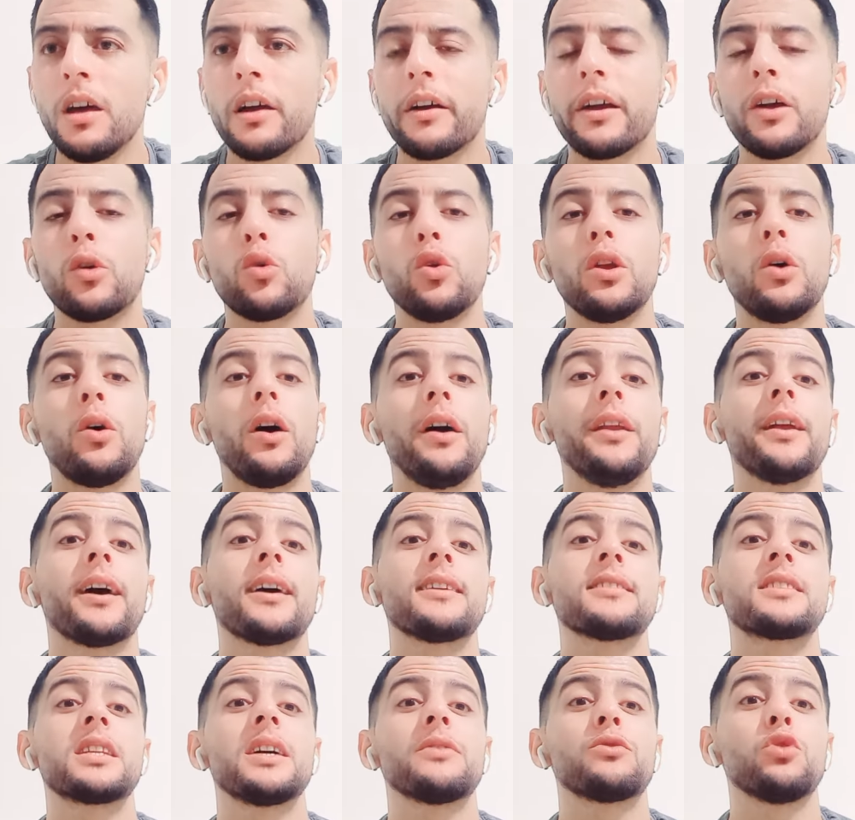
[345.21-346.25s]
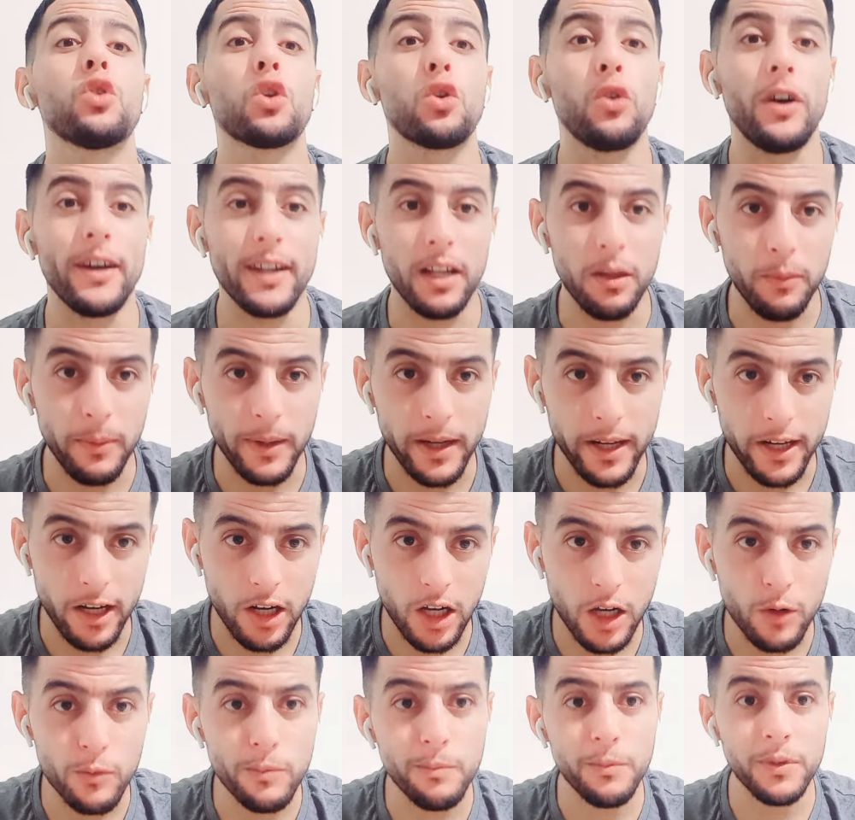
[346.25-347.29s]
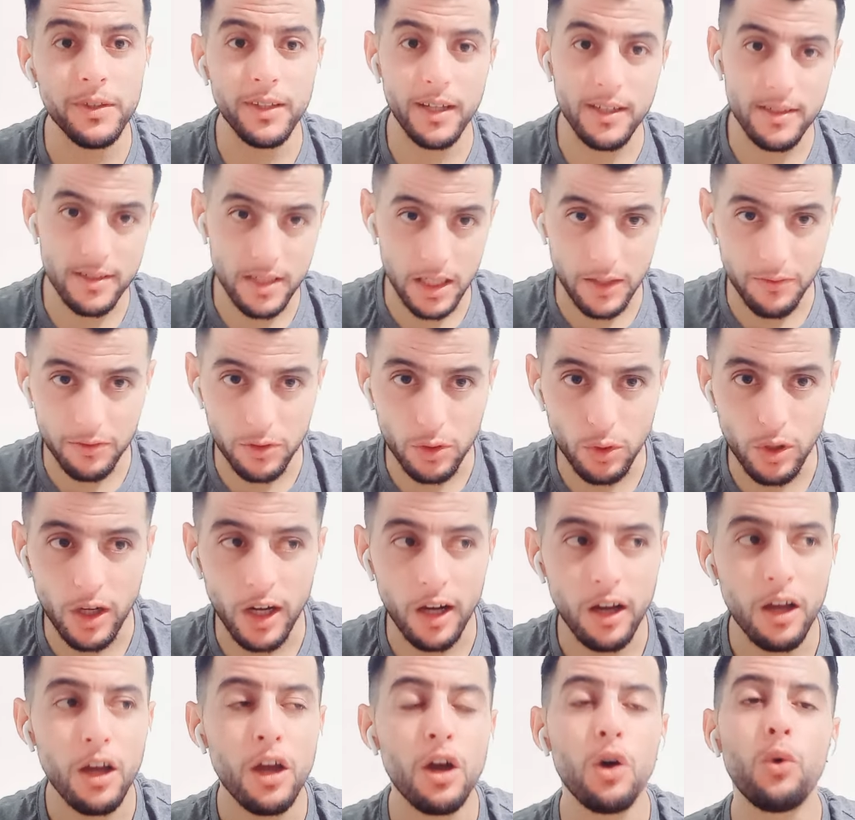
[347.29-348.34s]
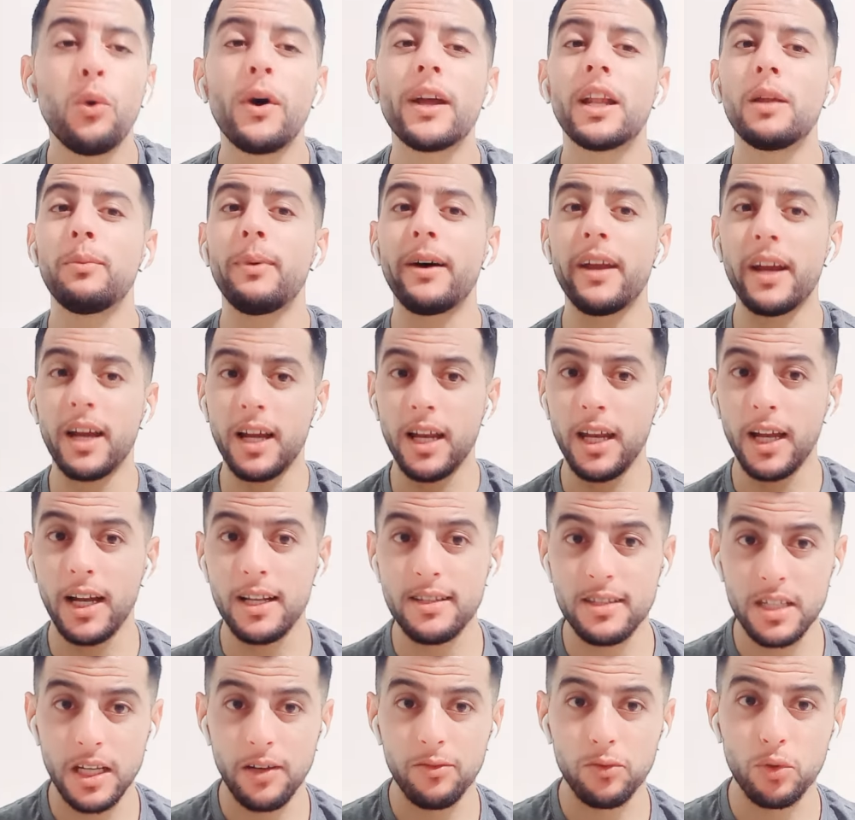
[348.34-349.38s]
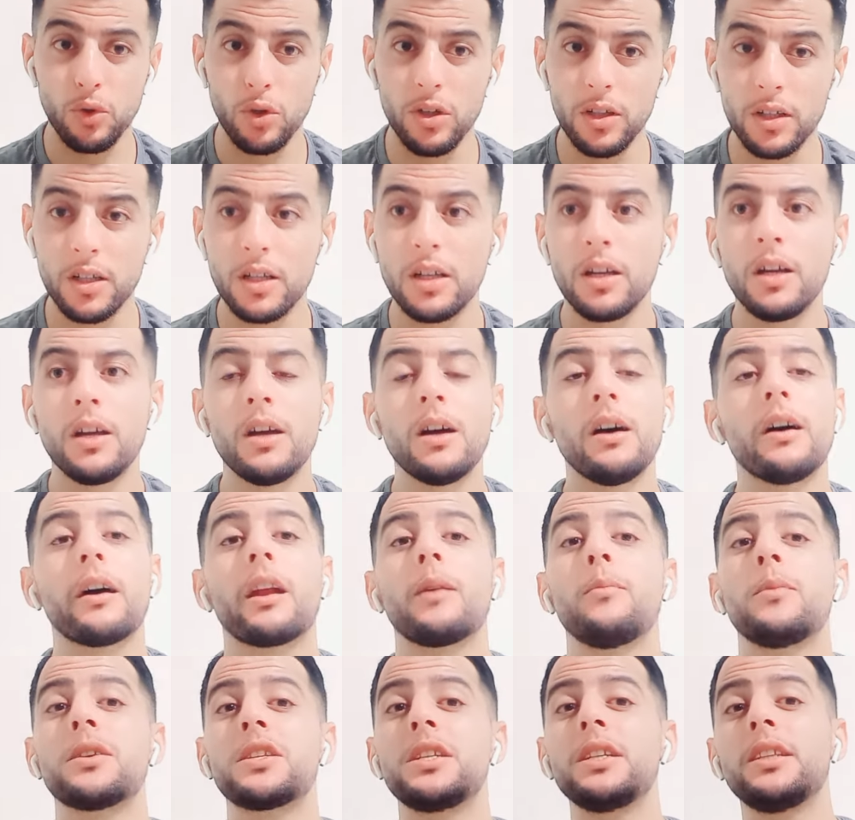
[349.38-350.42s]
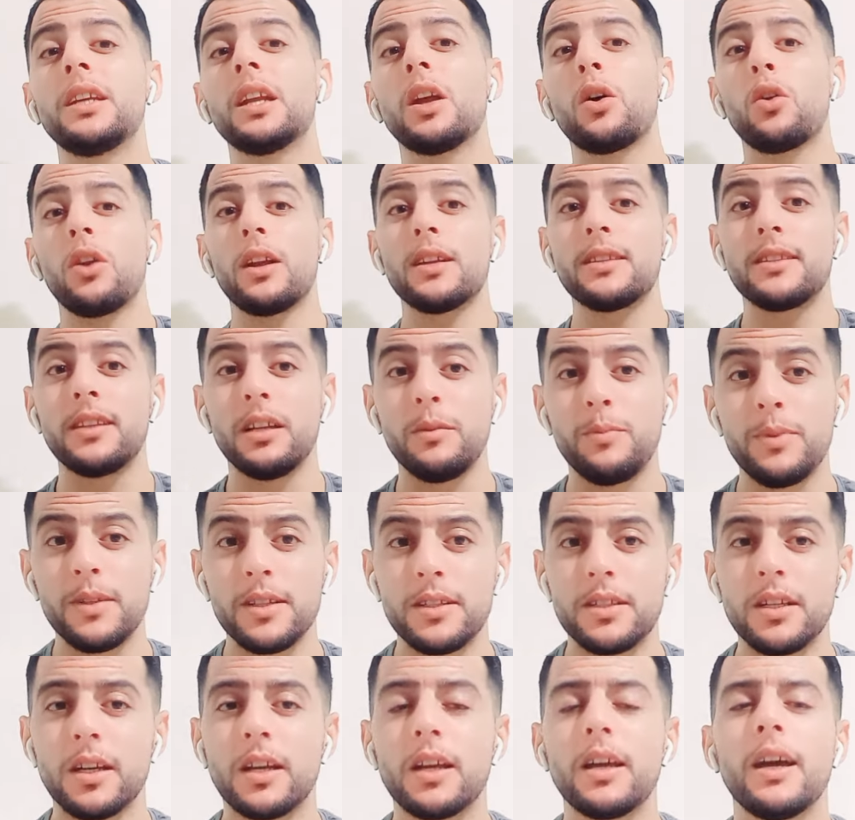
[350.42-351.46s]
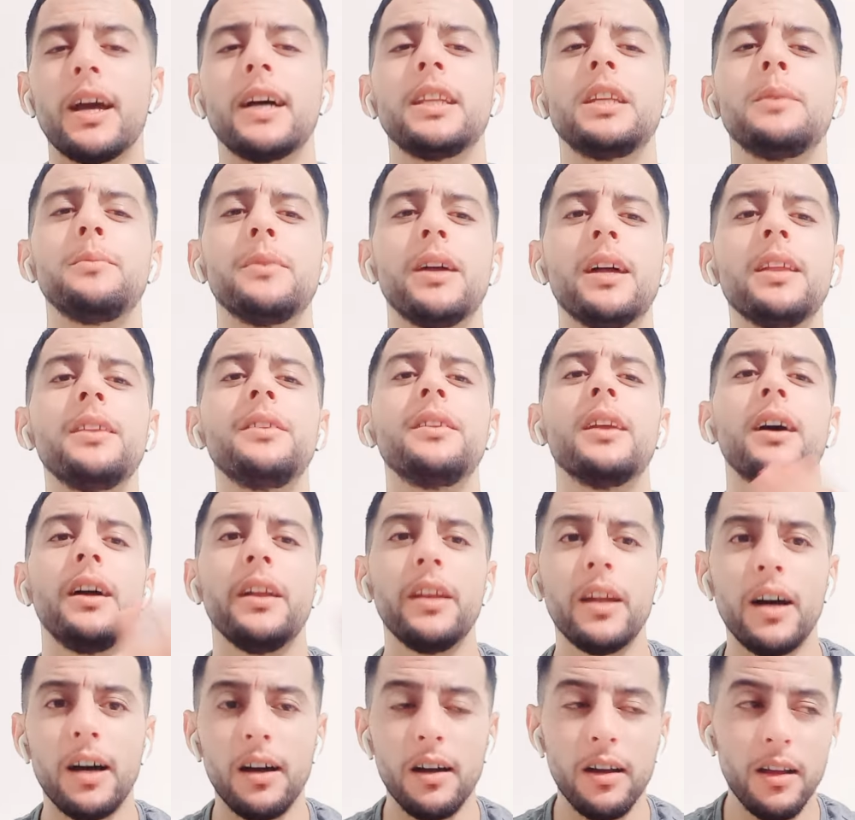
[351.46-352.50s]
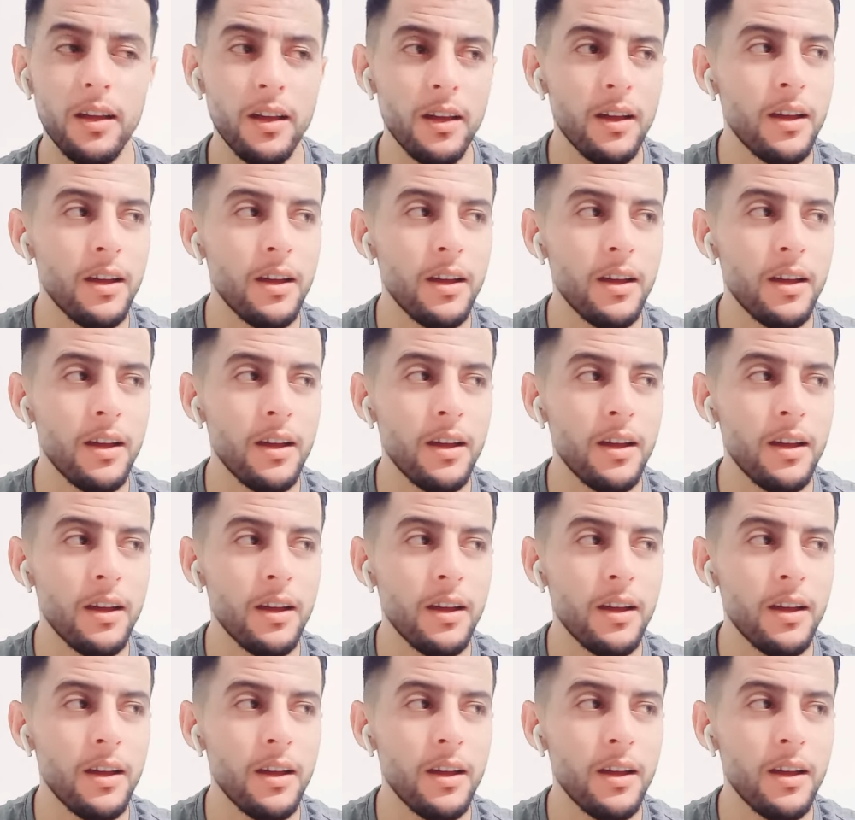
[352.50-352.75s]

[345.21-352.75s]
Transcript: لها حنا غنصيفطوا لك واحد البركه ومن بعد غنصيفطوها وهاد البركه اللي غنصيفطوا لك راه ماشي ديال الخلاص ديال بنتك هذه من عندنا حنا